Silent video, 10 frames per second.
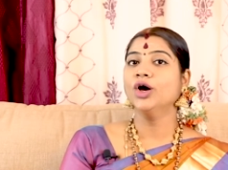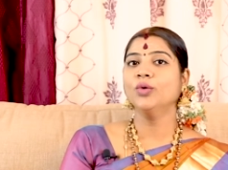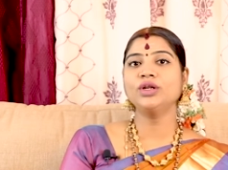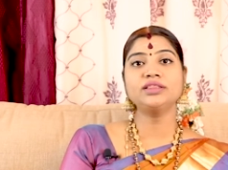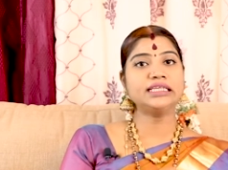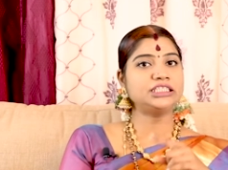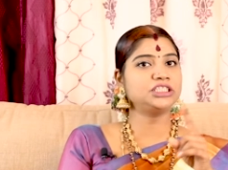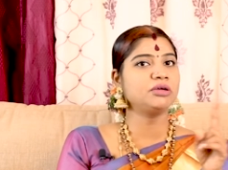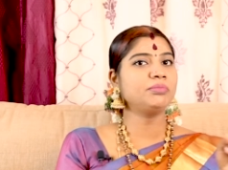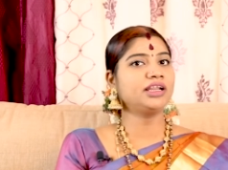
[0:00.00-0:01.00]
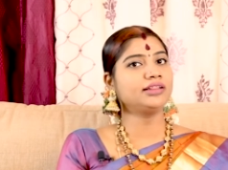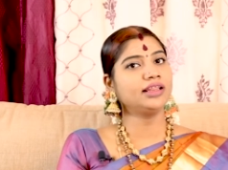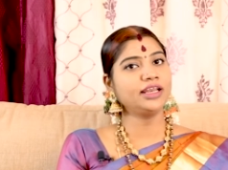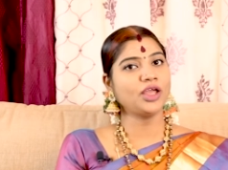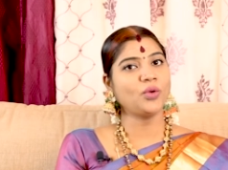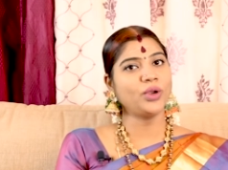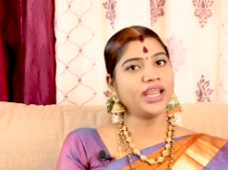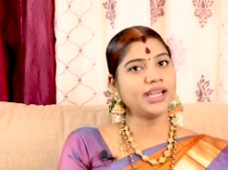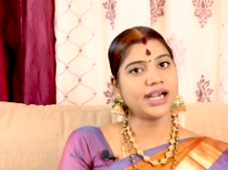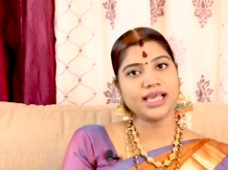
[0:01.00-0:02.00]
ஒருத்தர் சிதம்பரத்தில்
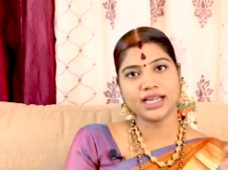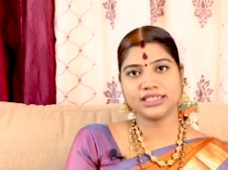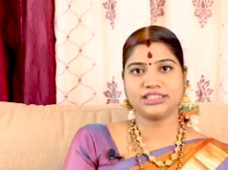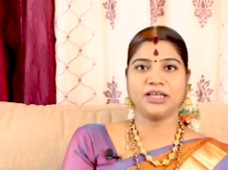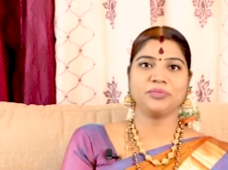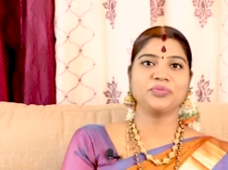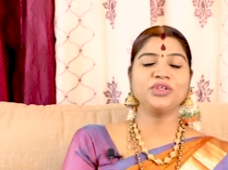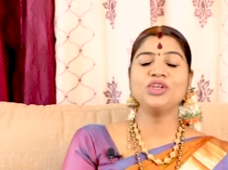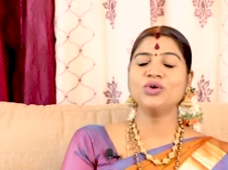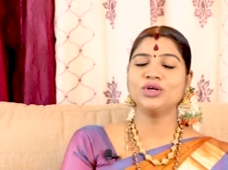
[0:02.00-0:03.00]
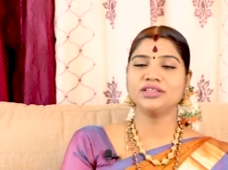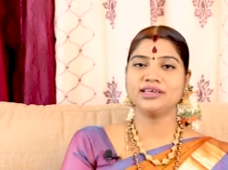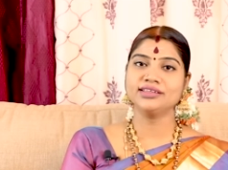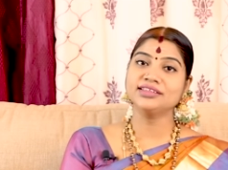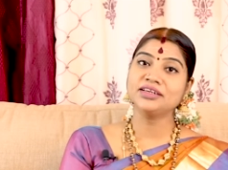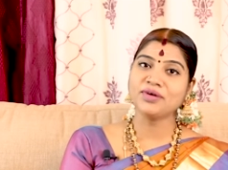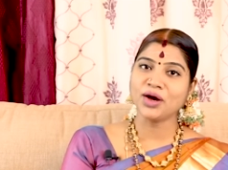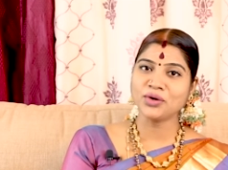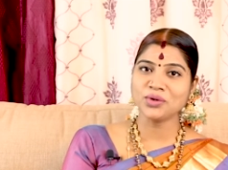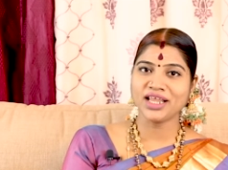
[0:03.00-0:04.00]
இருக்கக்கூடிய நடராஜா இன்னொருத்தர்
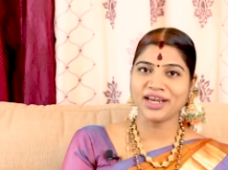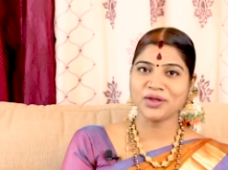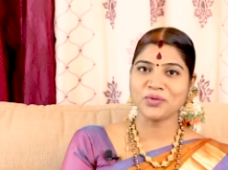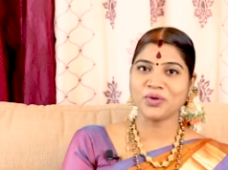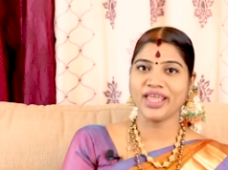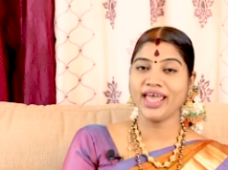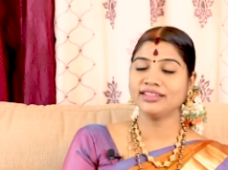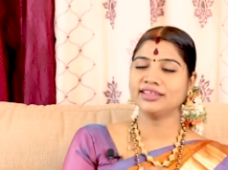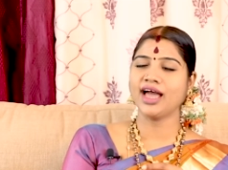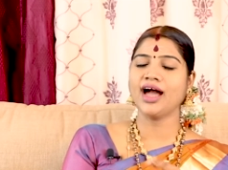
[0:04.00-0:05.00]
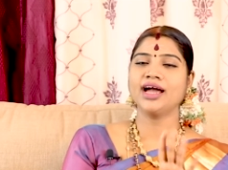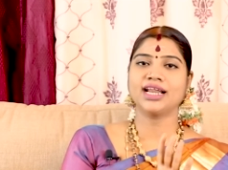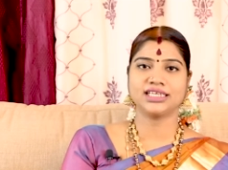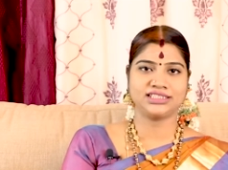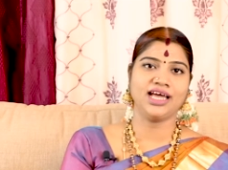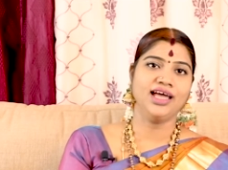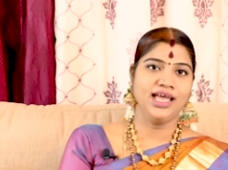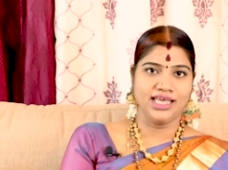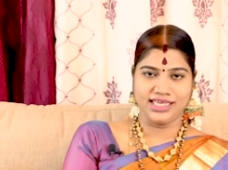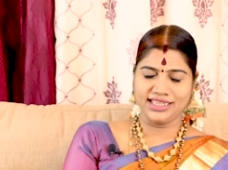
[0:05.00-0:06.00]
திருவாரூரில் இருக்கக்கூடிய தியாகராஜா
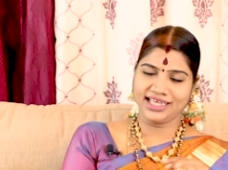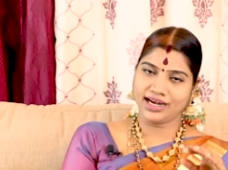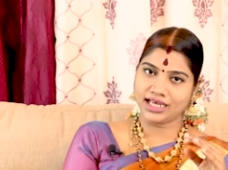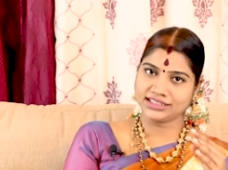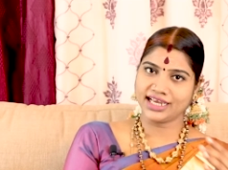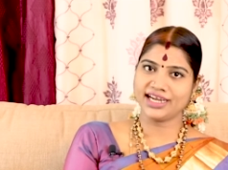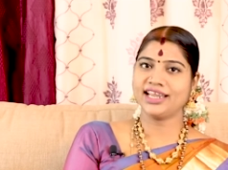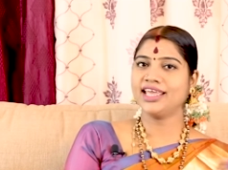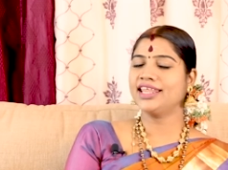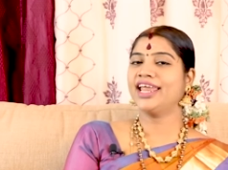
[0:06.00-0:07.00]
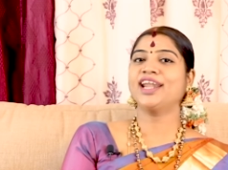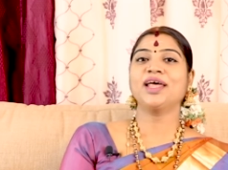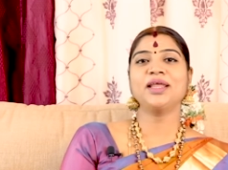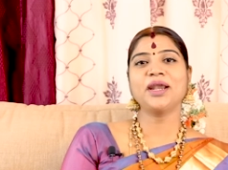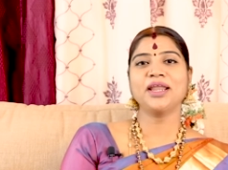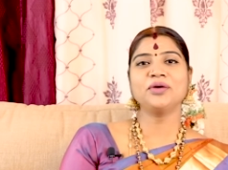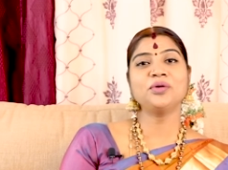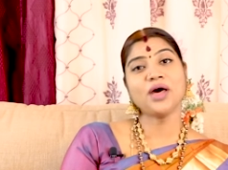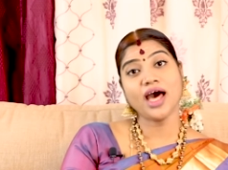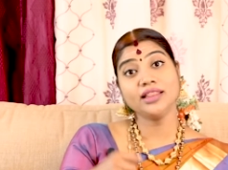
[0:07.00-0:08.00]
இந்த ராஜா கிட்டே எது கேட்டாலும்
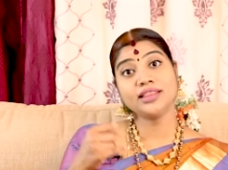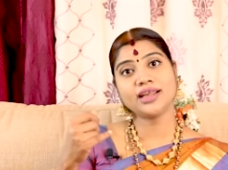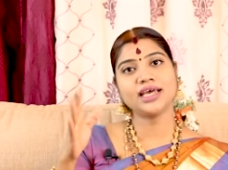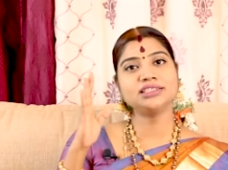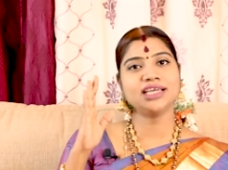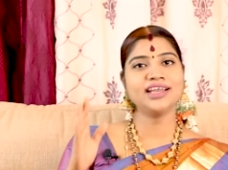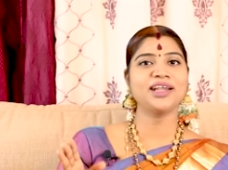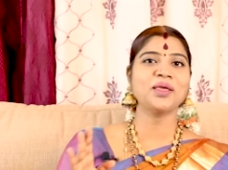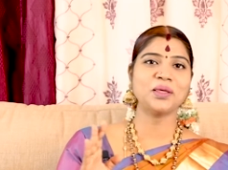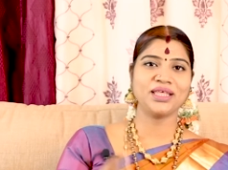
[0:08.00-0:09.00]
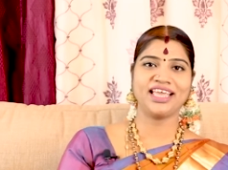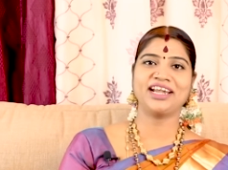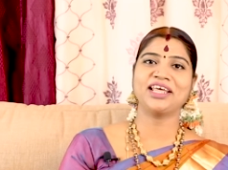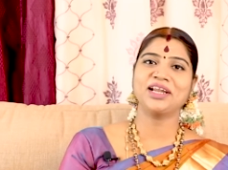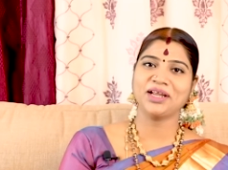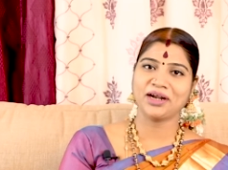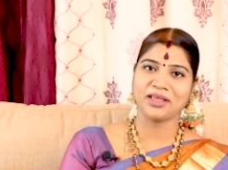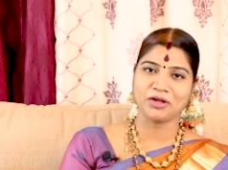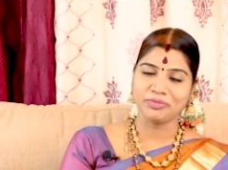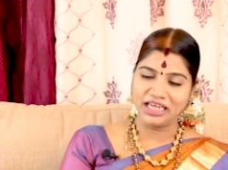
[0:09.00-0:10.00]
கிடைக்கும் அந்த ராஜா கிட்டே எது கேட்டாலும்
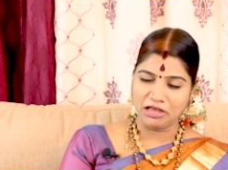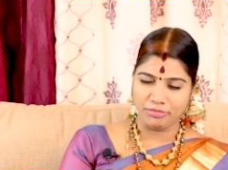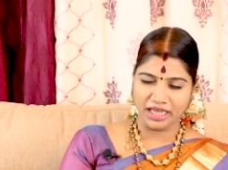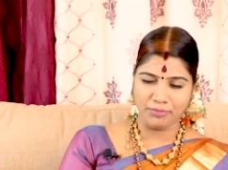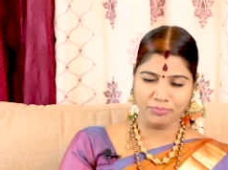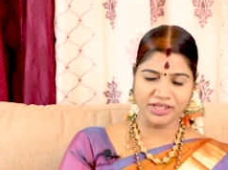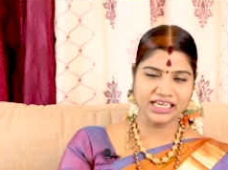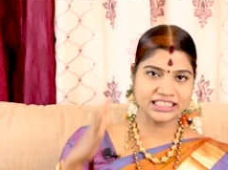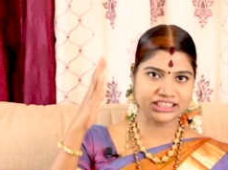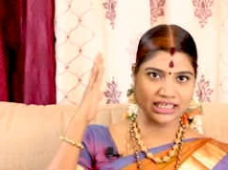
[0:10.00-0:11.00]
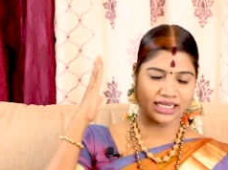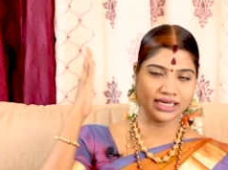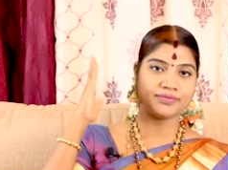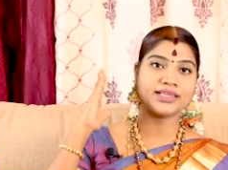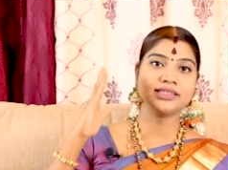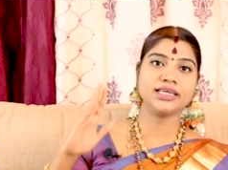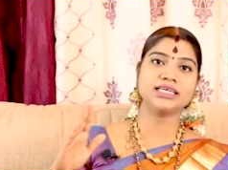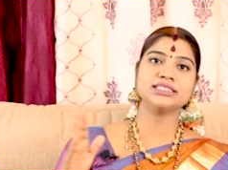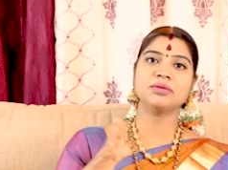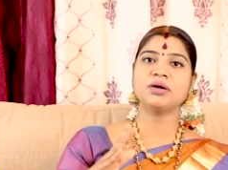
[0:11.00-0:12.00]
கிடைக்கும் மிகப்பெரிய
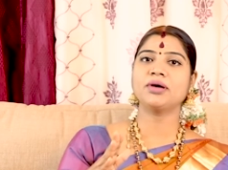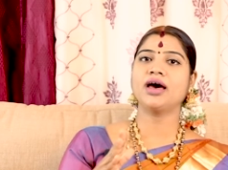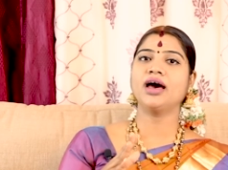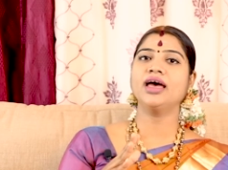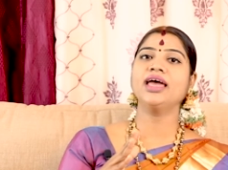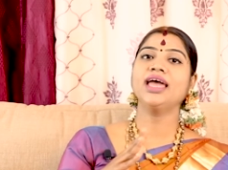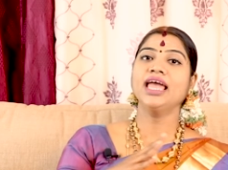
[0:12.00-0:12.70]
சக்கரவர்த்திக்கு சமமாக